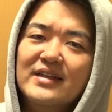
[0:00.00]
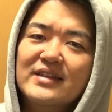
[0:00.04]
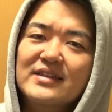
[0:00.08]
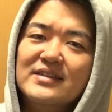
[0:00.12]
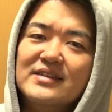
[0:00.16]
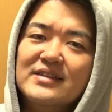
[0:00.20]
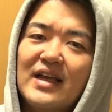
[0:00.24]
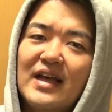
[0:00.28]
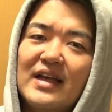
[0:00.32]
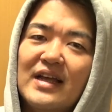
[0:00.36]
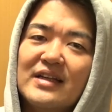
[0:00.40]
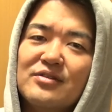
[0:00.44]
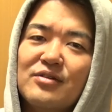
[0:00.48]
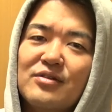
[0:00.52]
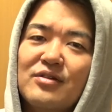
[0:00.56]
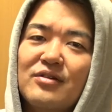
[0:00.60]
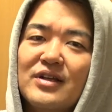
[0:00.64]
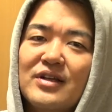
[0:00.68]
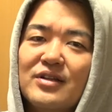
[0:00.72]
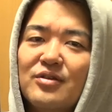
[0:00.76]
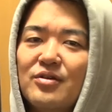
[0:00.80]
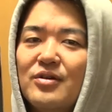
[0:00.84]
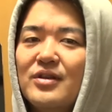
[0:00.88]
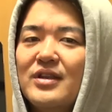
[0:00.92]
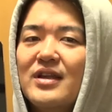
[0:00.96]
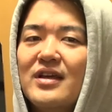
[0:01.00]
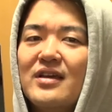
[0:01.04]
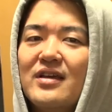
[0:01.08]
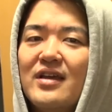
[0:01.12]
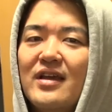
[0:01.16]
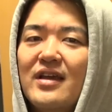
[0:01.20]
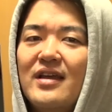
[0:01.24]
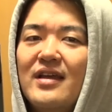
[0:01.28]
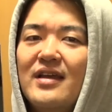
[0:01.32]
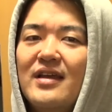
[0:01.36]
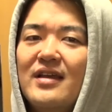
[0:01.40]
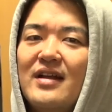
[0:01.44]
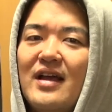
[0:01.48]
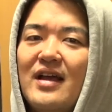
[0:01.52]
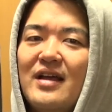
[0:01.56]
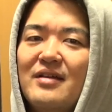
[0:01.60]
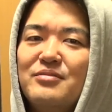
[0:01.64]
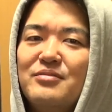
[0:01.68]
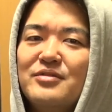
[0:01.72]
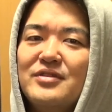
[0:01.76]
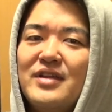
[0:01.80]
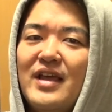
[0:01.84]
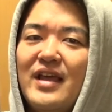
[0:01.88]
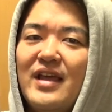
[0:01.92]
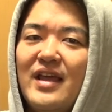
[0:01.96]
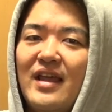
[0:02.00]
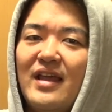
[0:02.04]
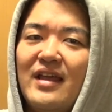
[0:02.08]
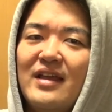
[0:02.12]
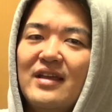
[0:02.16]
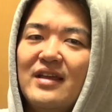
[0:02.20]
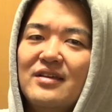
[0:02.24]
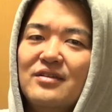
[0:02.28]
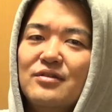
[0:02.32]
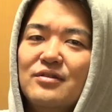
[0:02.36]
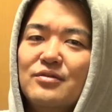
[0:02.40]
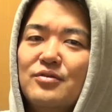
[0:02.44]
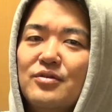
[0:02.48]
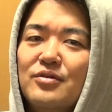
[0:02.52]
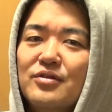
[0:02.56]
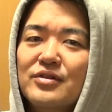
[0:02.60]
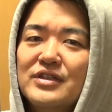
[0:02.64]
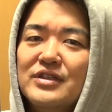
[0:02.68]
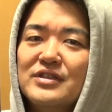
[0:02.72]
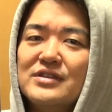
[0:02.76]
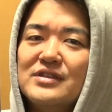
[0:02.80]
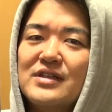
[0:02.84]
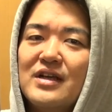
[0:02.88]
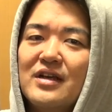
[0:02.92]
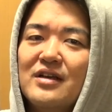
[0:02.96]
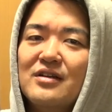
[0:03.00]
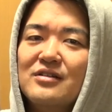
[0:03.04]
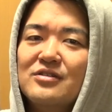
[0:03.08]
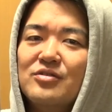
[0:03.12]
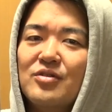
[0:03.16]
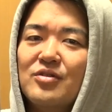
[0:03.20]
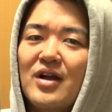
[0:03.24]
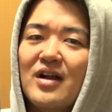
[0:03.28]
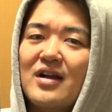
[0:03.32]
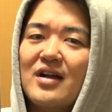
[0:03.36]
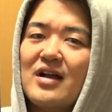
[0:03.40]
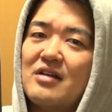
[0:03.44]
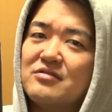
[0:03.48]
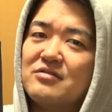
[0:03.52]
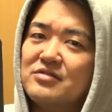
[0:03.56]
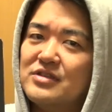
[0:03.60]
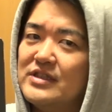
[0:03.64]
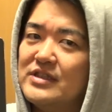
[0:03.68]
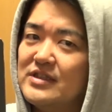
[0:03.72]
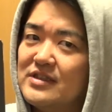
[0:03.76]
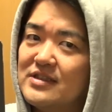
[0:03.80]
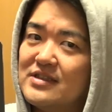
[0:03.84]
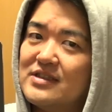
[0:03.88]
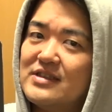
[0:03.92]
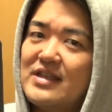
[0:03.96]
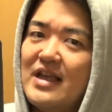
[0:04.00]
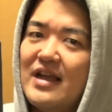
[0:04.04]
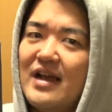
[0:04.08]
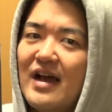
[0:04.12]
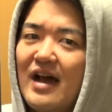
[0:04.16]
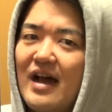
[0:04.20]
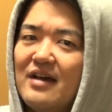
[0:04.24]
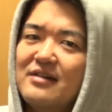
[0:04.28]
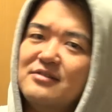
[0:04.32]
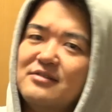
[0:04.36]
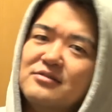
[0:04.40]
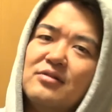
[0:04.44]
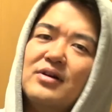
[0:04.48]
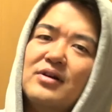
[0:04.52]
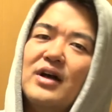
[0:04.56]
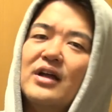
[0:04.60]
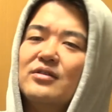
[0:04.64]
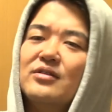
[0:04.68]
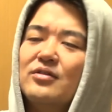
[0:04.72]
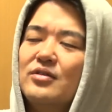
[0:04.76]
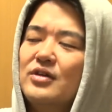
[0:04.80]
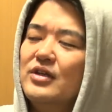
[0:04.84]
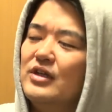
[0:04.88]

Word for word: さあ、それはどれだけライブで有効に使えるのか、確実性があるのか